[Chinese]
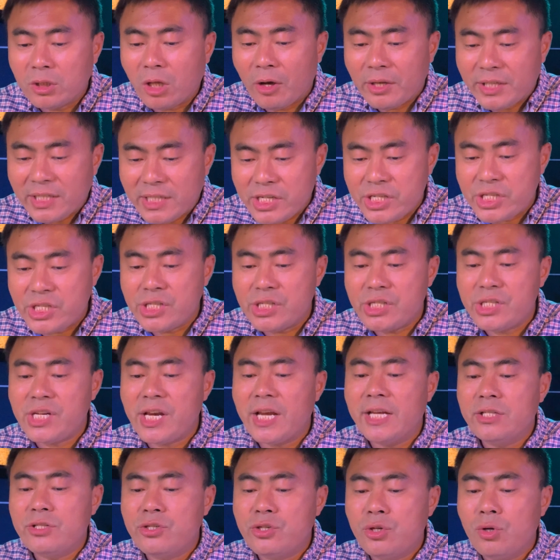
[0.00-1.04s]
到一个时
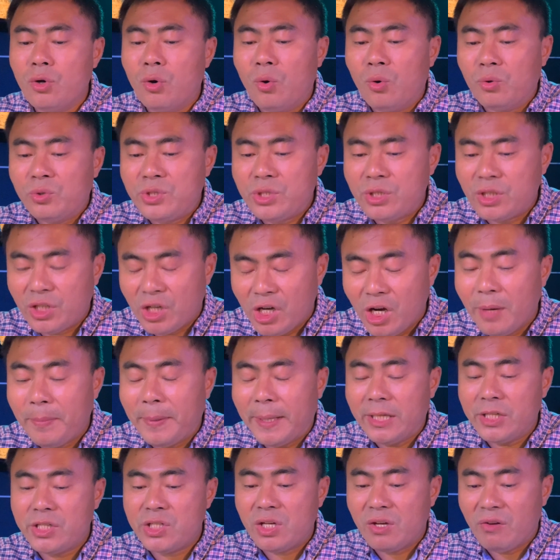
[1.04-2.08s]
间就有特
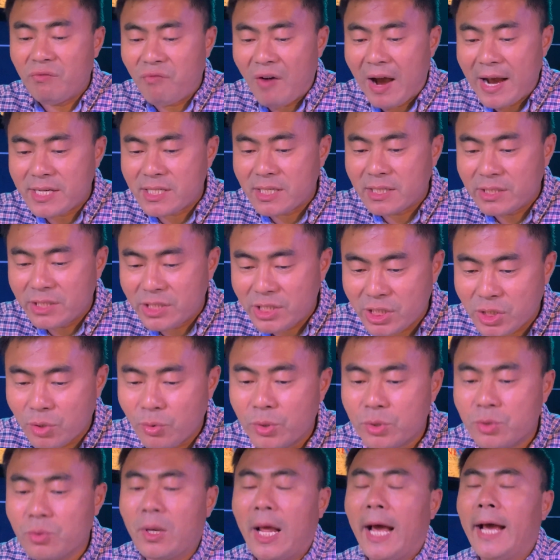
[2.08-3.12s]
别的事情发生，机
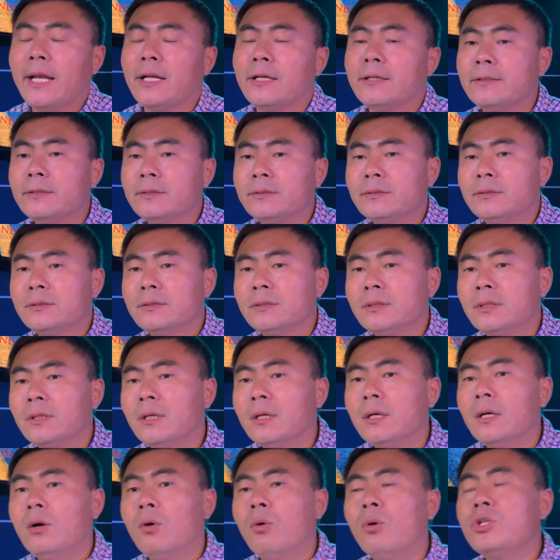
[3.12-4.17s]
会就来了。
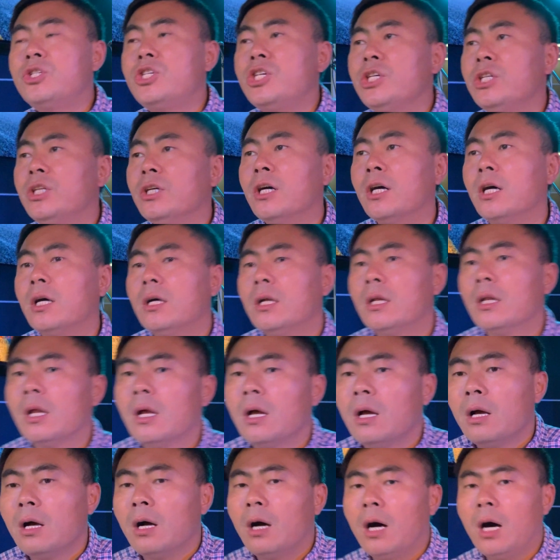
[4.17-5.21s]
我记得，
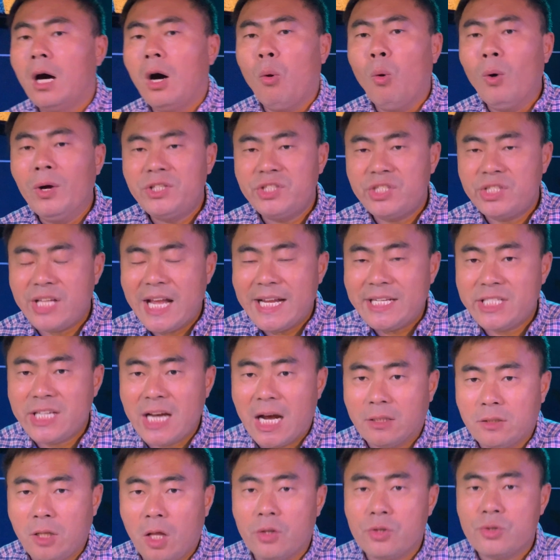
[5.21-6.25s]
呃，我在
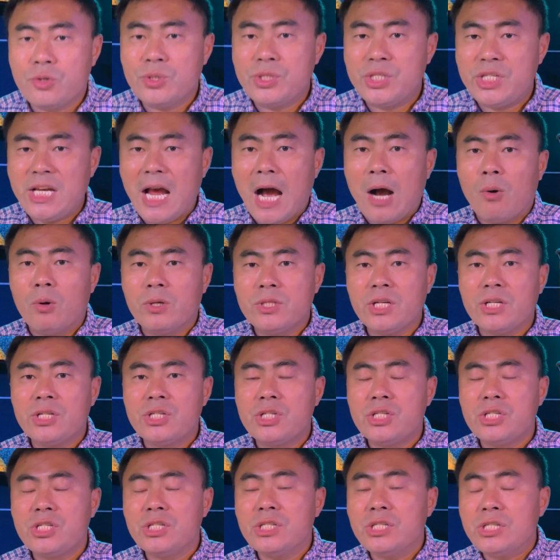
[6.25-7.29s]
讲到的时候讲过这个
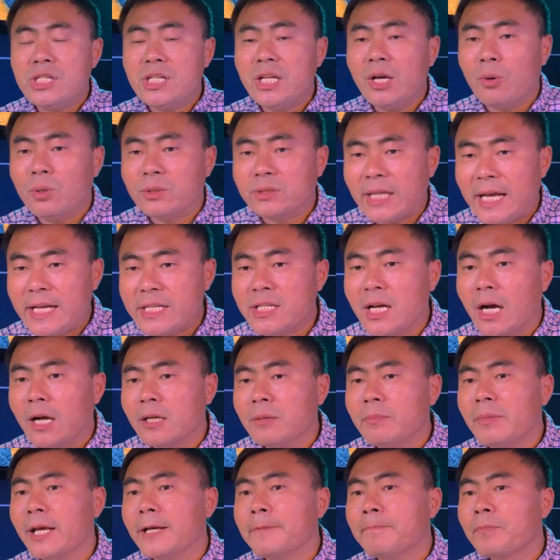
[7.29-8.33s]
事情，今天我再讲
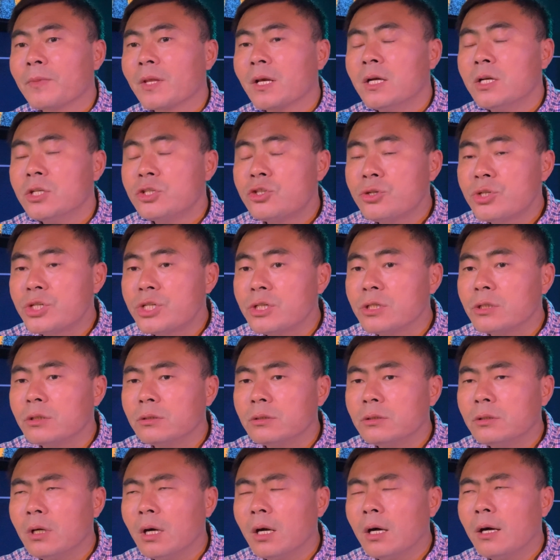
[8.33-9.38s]
一遍，就
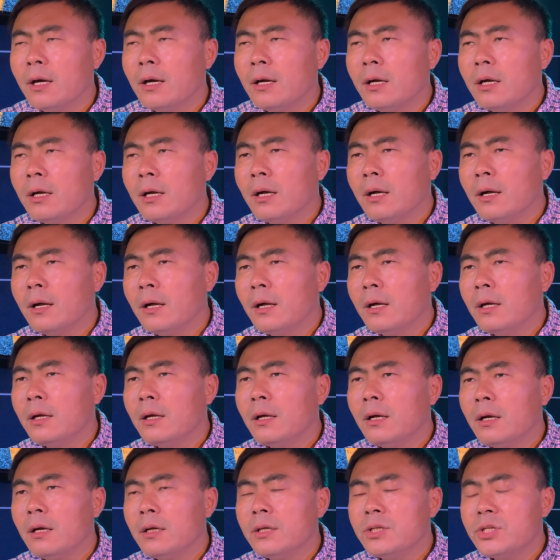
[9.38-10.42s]
是
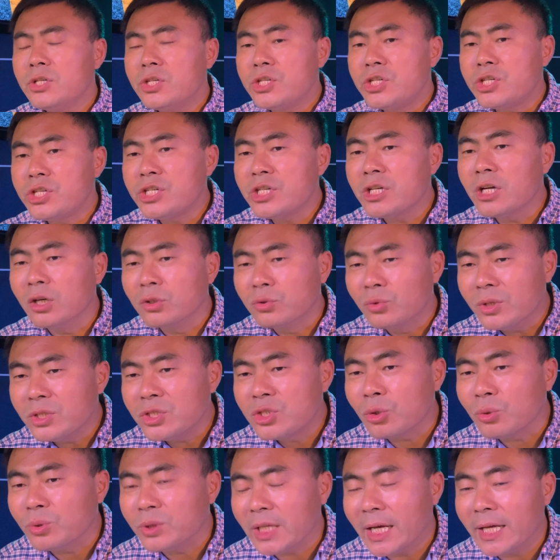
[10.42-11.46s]
希尔顿
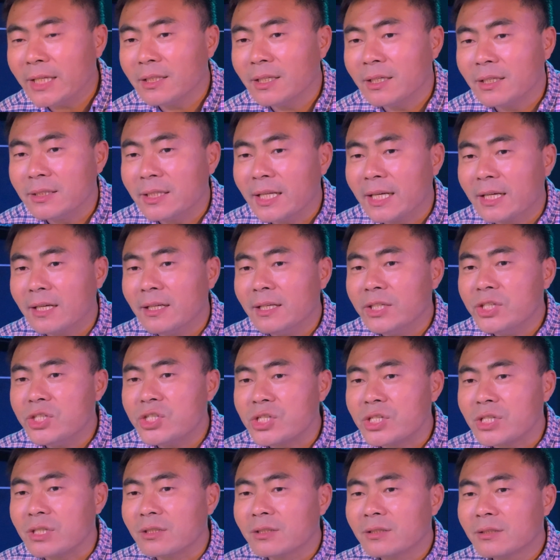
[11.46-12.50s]
酒店的那个历
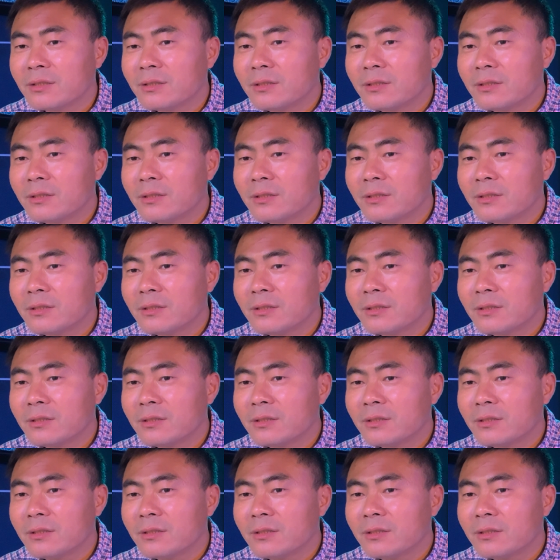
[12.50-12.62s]
史。